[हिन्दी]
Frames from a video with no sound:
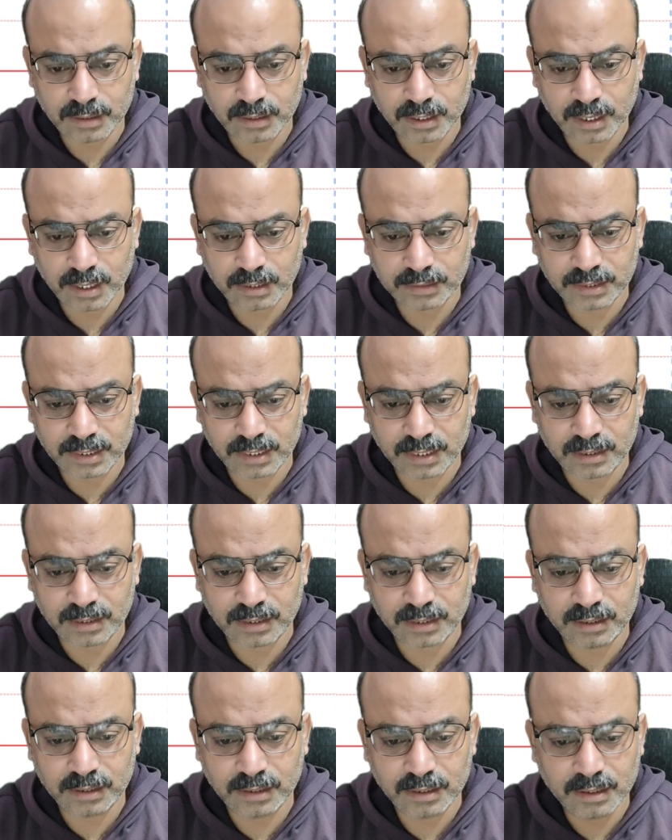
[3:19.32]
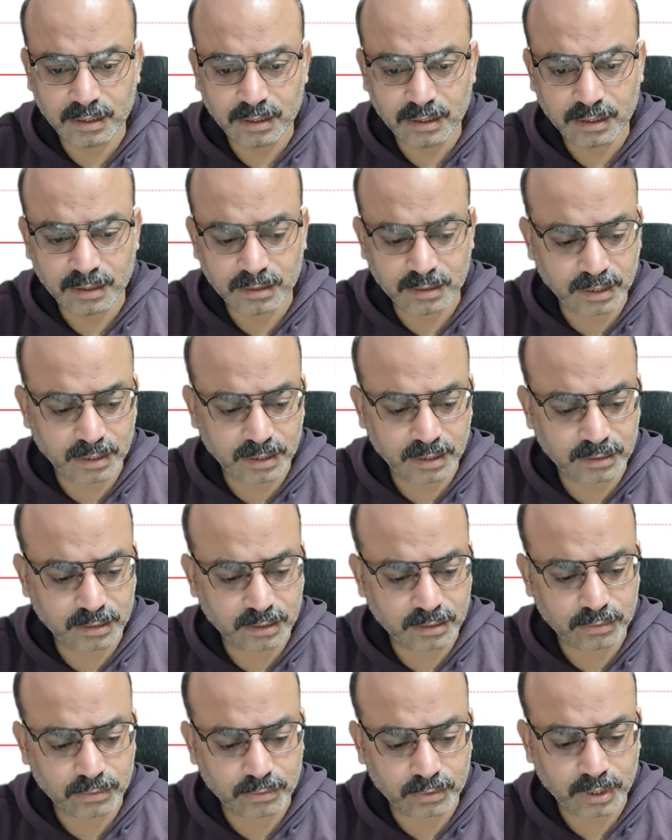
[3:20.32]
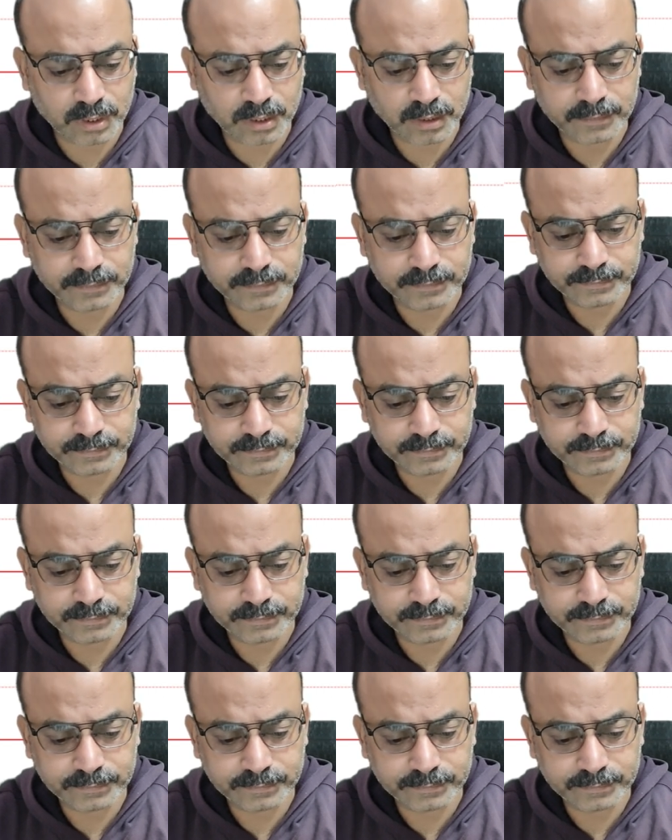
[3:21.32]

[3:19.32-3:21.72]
यहाँ से लेकर यहीं तक हो गया